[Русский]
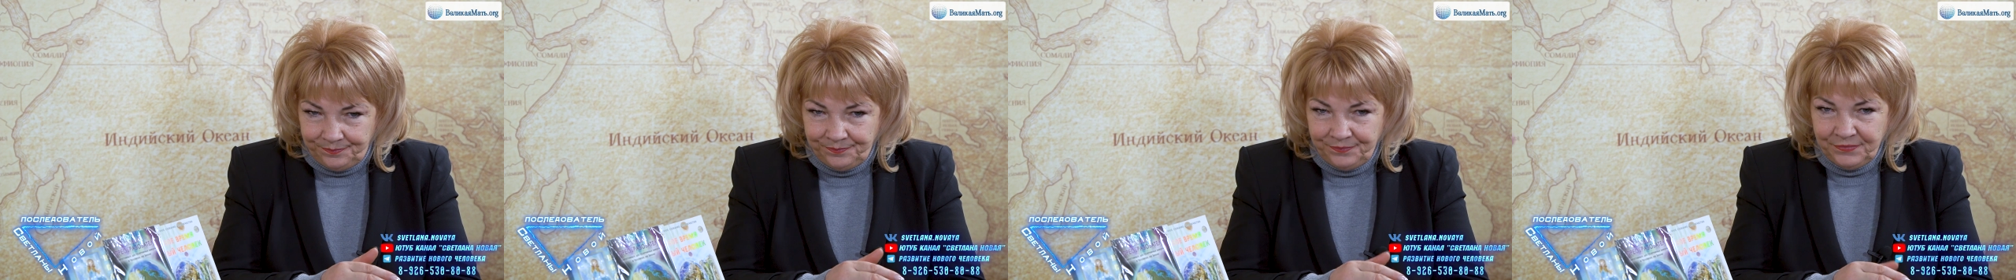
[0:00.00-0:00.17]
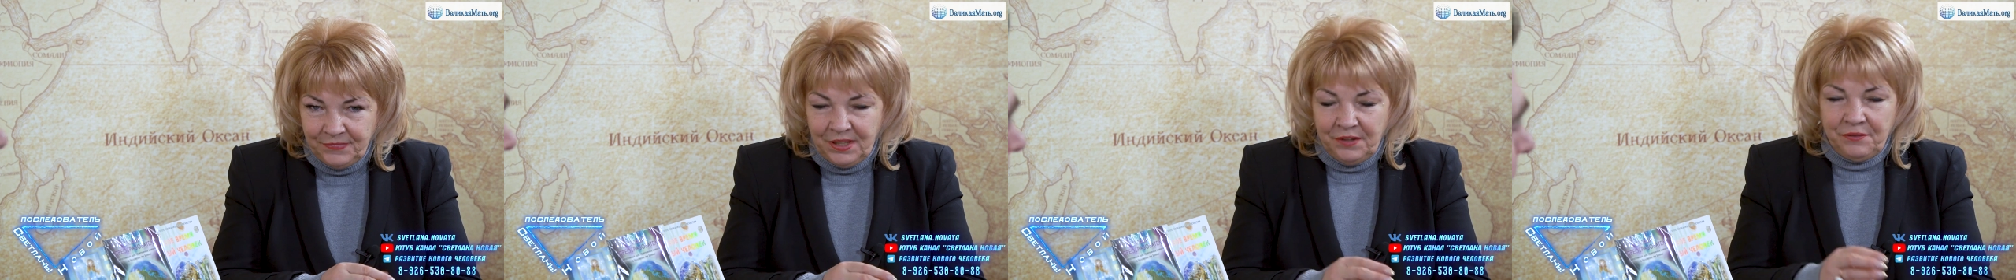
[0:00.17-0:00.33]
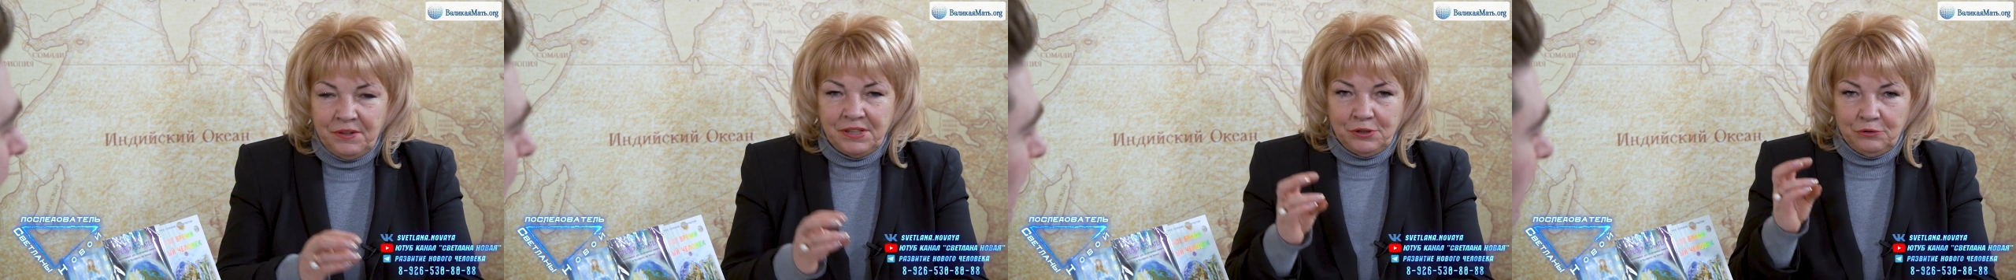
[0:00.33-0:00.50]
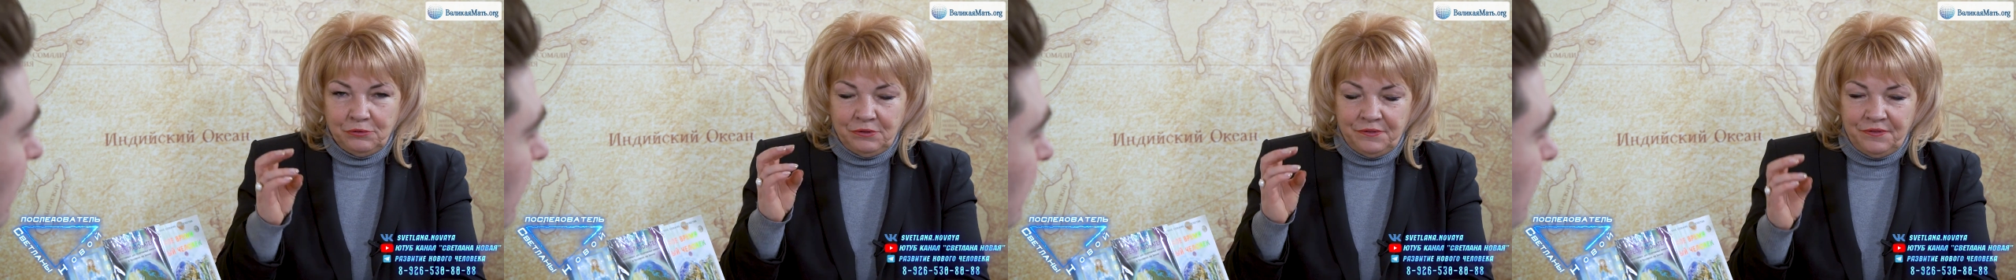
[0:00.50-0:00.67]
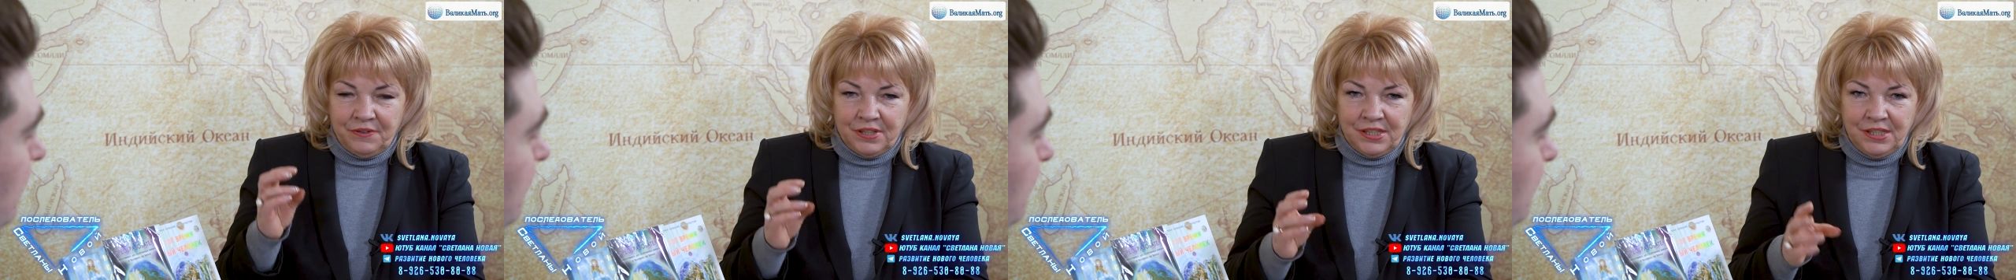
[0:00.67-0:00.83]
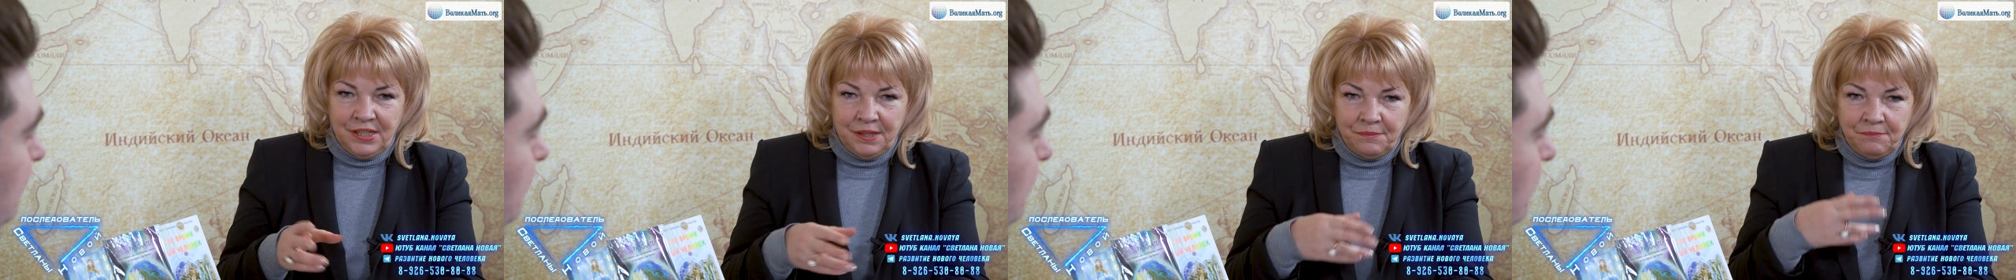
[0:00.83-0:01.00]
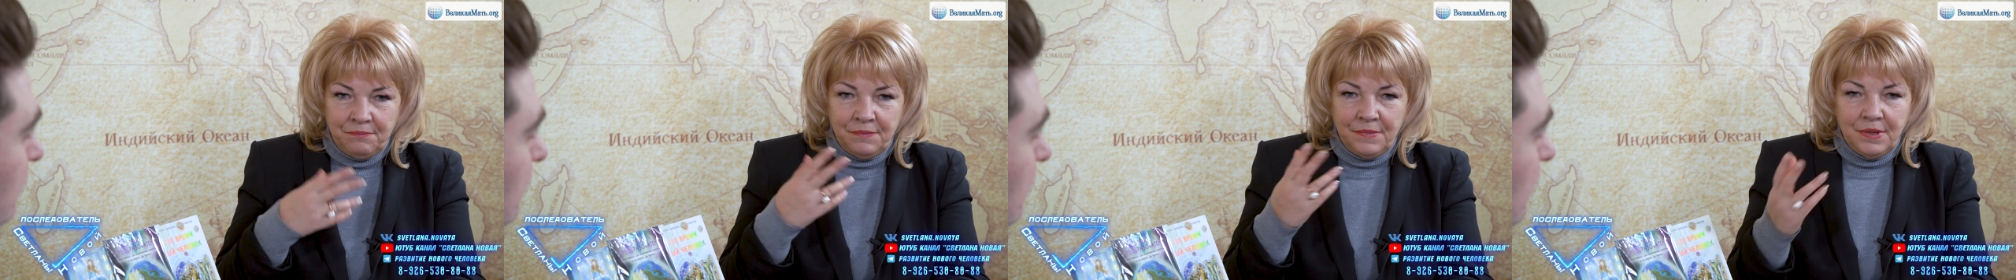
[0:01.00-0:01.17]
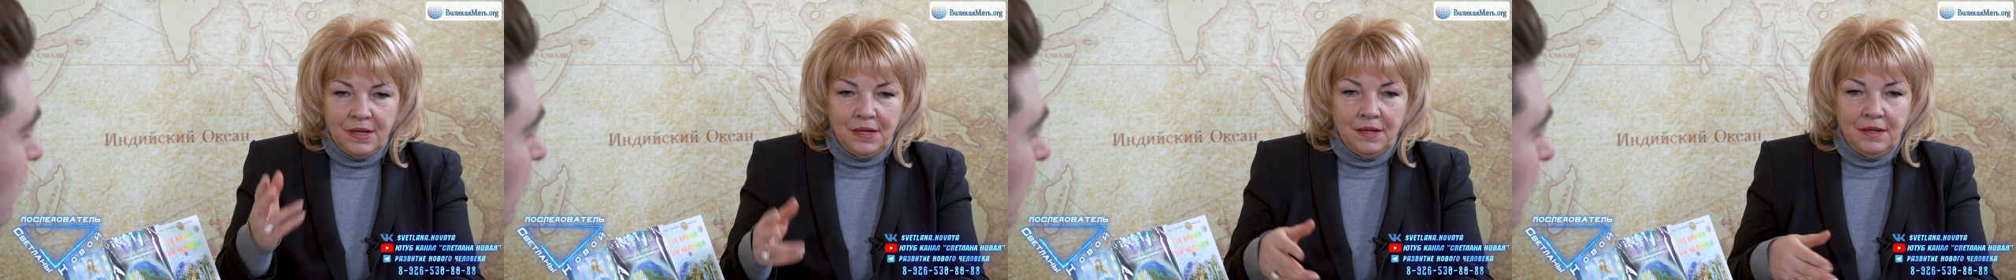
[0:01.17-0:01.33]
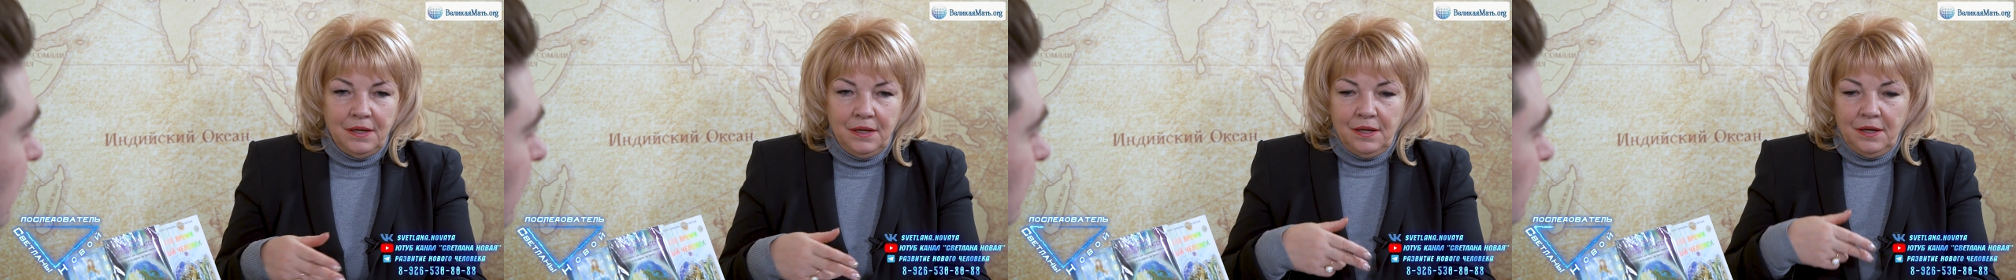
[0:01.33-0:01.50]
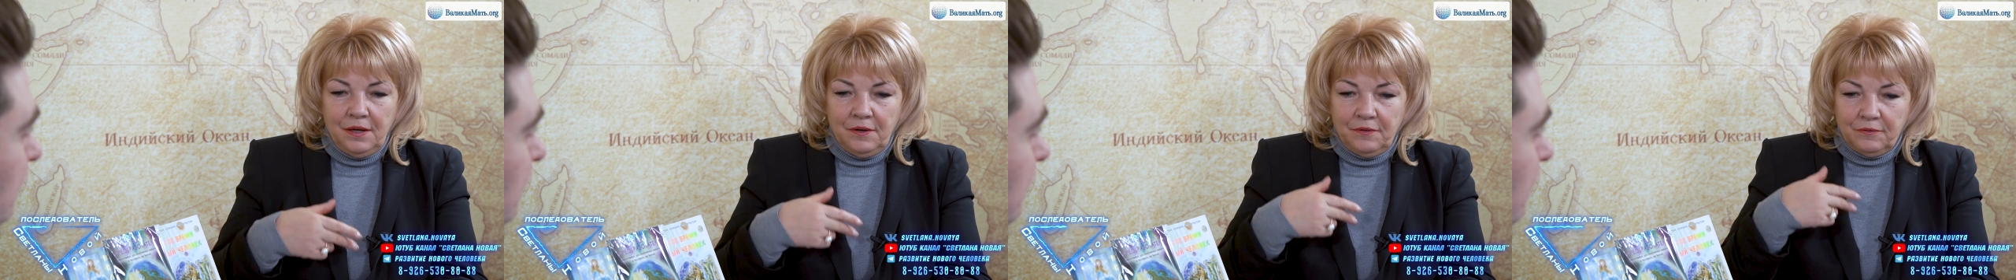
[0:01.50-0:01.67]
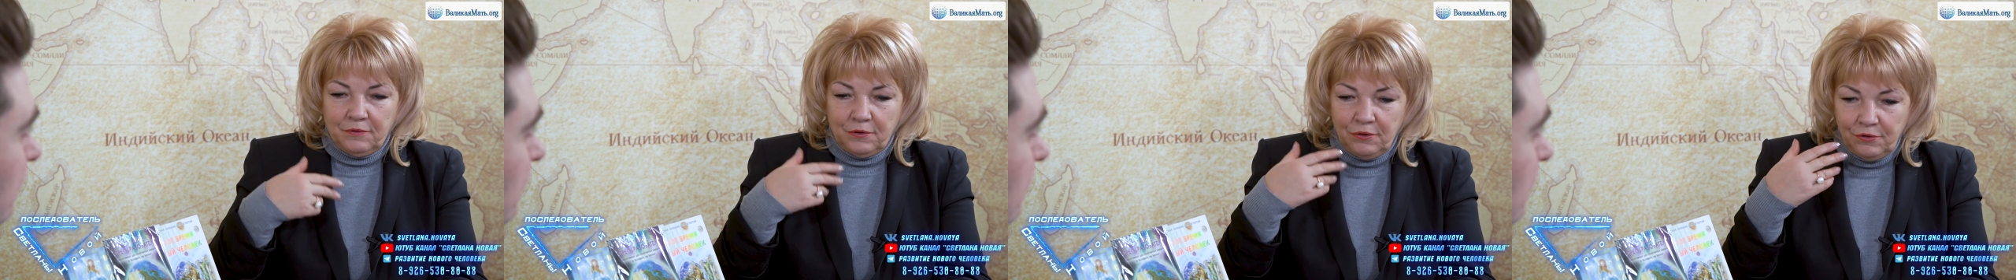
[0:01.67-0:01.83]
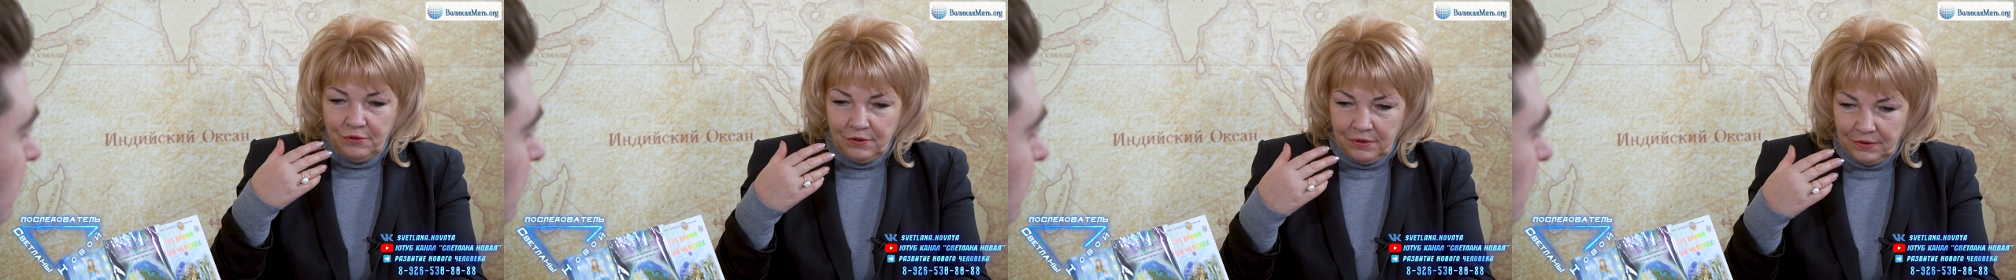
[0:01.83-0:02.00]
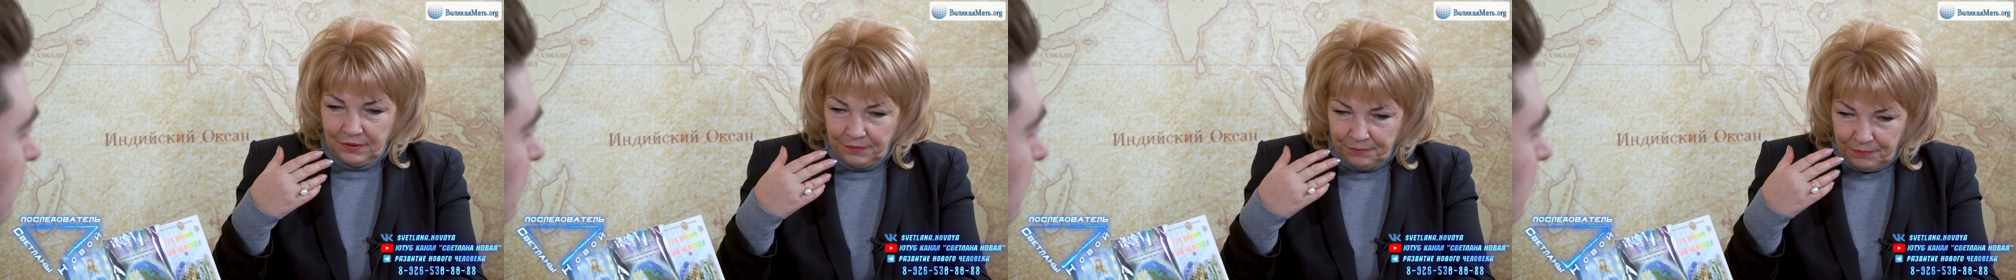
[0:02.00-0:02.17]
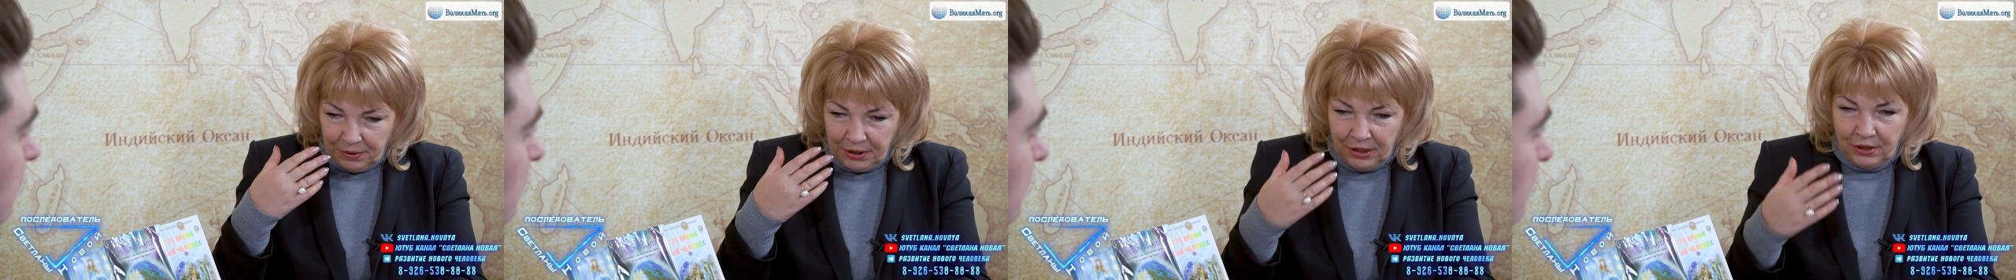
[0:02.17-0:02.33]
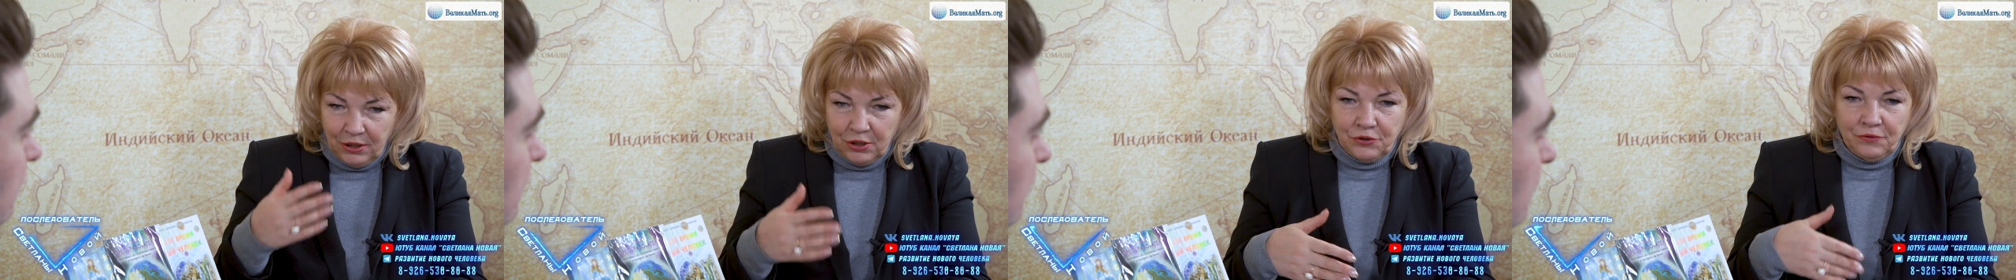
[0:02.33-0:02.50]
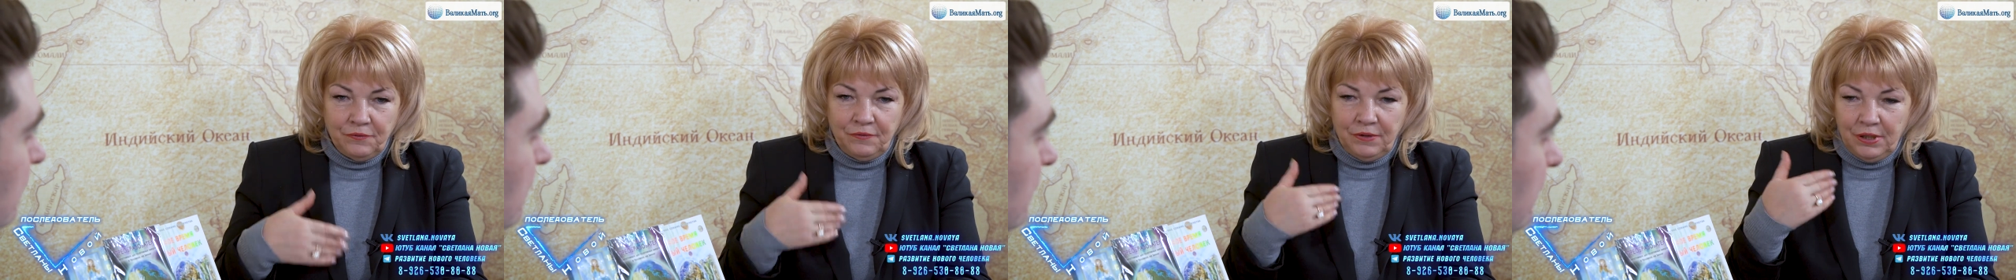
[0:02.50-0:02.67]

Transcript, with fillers: давайте утвердим. Да. Приношу